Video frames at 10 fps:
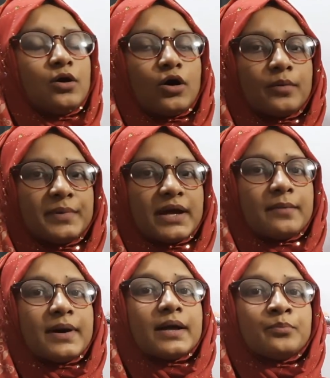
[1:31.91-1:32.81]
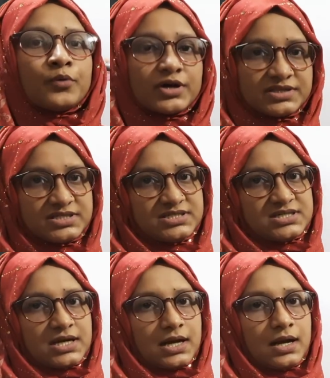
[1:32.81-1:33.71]
হবে আমার পঁয়ত্রিশ
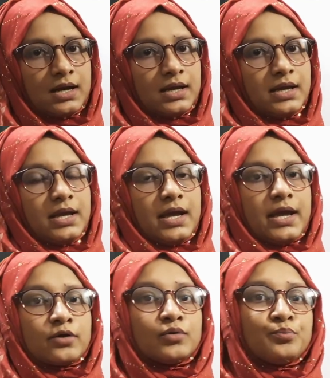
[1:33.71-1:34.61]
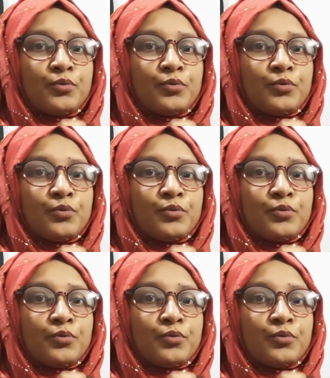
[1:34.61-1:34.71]
টাকা এখন